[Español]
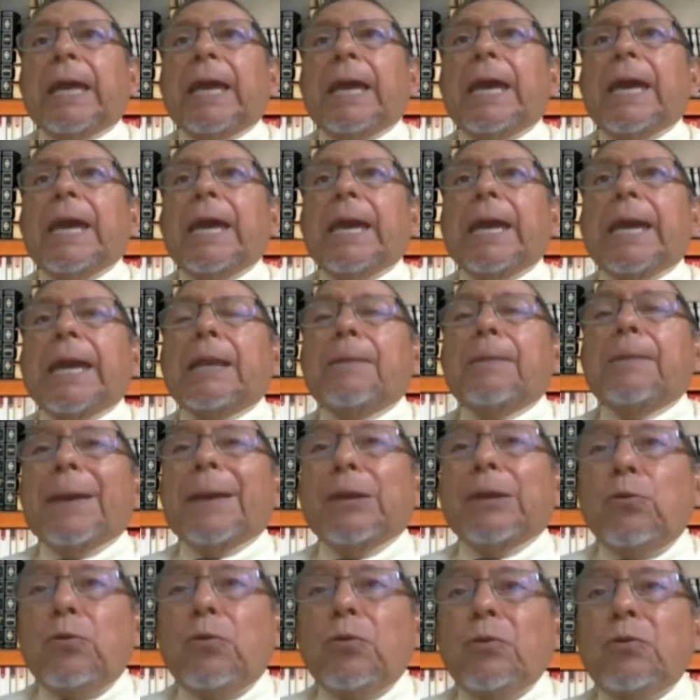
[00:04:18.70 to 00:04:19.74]
en el
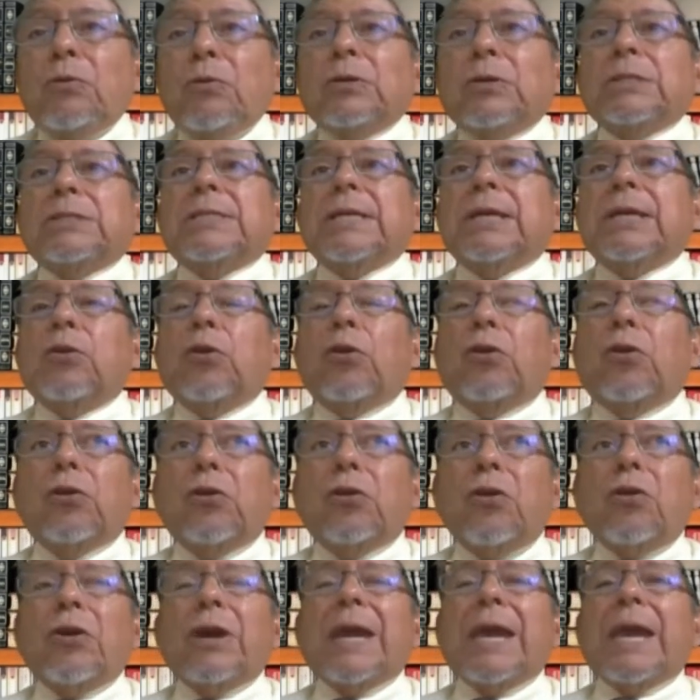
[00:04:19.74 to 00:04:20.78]
Perú se
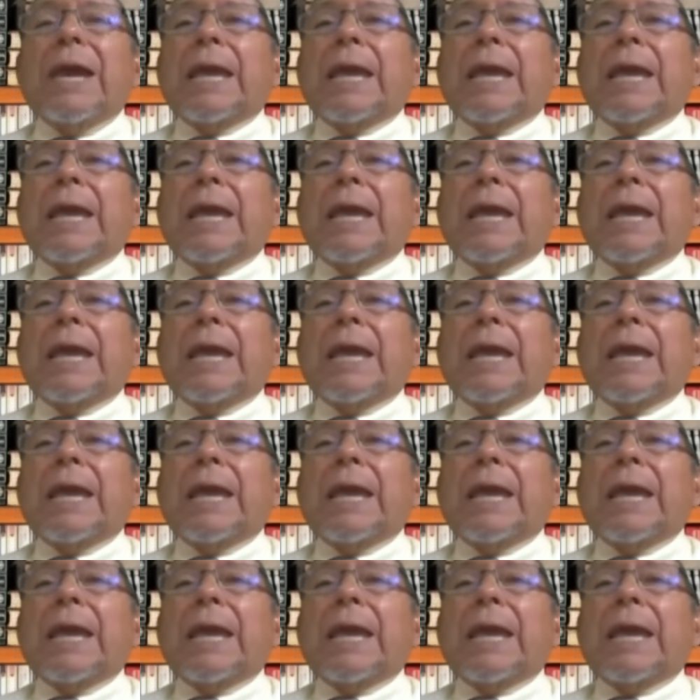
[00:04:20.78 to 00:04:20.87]
logró